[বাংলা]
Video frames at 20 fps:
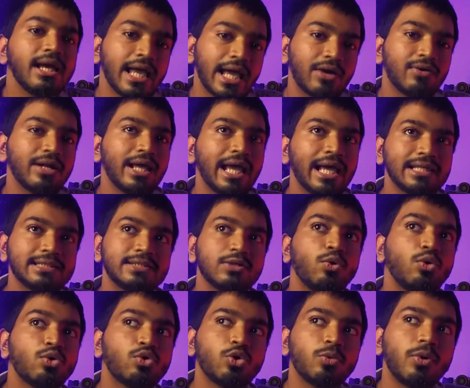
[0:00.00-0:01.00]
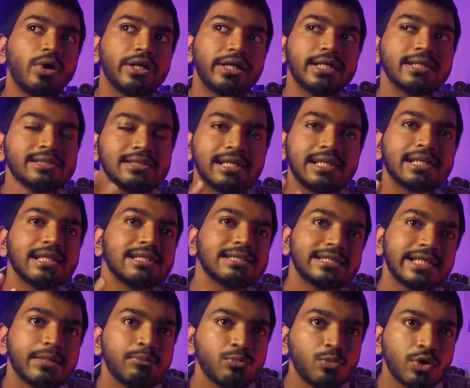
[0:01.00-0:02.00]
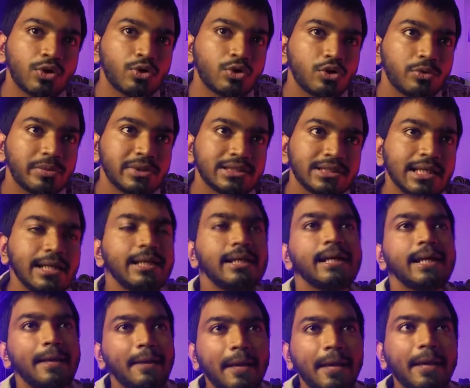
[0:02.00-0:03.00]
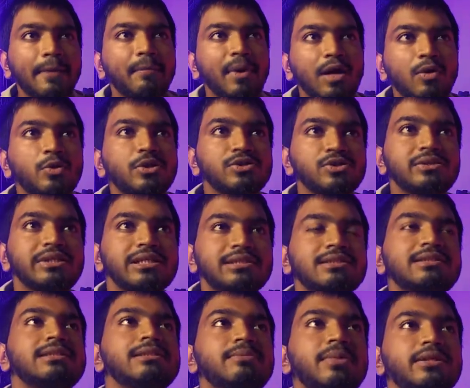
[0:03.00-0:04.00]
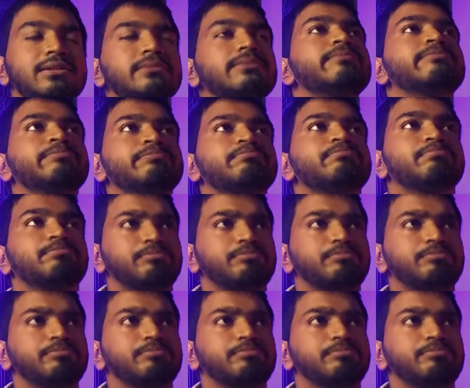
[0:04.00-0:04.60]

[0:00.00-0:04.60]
এখন অ্যাজ এ ওরকম অডিয়েন্স দেখলে সেম মনে করবে যে হ্যাঁ ভালো কিছু দেখছি বাট হুম